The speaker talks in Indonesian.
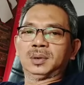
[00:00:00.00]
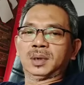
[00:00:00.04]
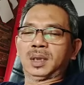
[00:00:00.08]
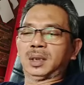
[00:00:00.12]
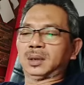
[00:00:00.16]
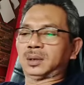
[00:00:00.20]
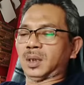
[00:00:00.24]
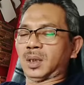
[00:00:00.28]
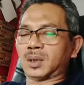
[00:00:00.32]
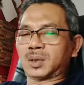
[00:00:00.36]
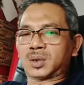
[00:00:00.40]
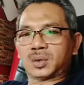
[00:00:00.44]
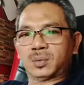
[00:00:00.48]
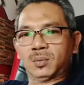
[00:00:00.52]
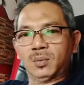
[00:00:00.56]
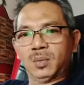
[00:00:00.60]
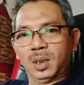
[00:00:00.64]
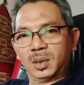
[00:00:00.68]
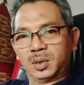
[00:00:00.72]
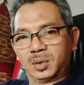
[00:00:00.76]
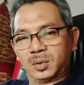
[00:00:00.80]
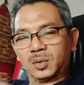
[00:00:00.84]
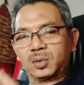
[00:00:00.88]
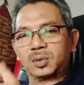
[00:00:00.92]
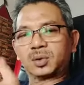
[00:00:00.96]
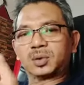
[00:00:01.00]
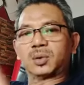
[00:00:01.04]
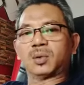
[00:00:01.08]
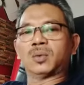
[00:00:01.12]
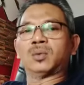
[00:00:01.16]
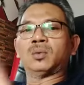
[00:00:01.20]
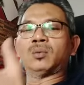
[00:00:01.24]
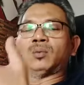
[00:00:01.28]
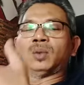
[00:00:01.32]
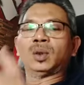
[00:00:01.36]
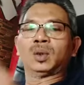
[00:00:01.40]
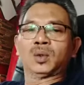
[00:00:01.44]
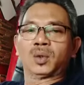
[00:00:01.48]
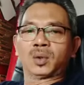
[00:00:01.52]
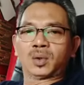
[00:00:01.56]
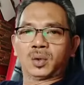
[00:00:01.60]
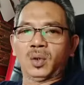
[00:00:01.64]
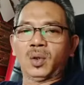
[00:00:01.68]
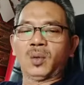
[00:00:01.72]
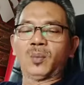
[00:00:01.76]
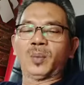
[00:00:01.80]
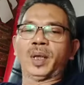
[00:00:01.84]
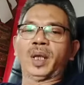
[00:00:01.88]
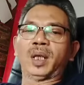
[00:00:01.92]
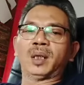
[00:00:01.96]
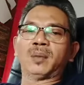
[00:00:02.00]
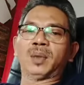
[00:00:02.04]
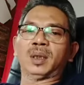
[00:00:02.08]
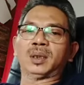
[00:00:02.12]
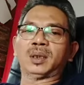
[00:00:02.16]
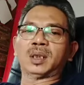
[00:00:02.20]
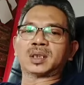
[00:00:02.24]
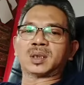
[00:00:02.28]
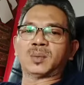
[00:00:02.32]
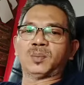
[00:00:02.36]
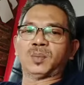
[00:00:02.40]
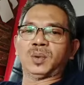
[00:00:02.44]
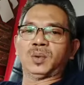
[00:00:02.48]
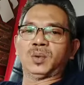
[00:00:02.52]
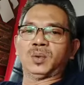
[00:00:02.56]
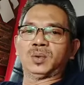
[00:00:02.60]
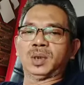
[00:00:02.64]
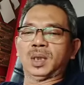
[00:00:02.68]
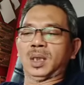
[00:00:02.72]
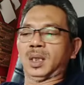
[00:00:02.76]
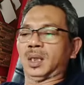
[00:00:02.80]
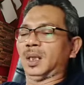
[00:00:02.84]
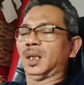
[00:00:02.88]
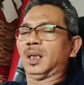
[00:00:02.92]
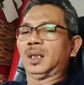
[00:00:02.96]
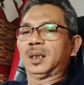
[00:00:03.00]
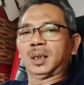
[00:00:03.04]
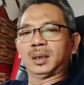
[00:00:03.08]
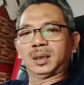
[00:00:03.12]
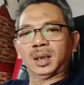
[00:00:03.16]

Kita semua justru mendukung BNPT sepenuhnya.